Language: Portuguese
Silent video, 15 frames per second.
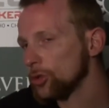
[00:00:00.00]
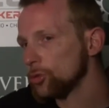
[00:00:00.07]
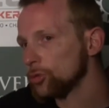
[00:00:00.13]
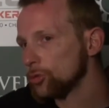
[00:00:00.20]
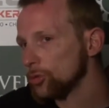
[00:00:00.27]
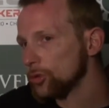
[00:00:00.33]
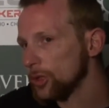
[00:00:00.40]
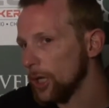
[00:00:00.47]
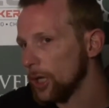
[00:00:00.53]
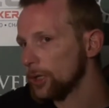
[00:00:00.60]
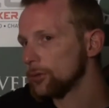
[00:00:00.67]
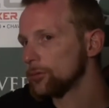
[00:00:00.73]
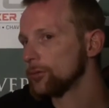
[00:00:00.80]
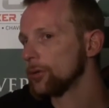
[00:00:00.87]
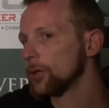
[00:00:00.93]
do
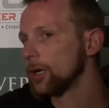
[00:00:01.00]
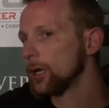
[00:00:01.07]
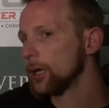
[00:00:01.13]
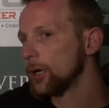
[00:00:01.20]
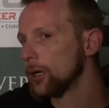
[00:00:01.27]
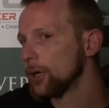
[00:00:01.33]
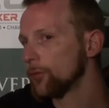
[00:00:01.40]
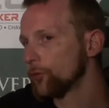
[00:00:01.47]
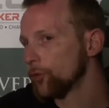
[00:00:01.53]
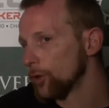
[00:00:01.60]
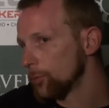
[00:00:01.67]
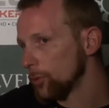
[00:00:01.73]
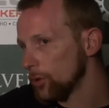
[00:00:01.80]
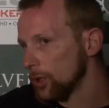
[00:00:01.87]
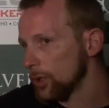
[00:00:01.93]
torneio uh, foi
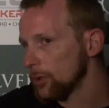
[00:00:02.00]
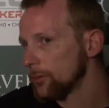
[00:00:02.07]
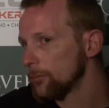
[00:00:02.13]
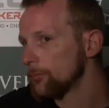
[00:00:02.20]
boa,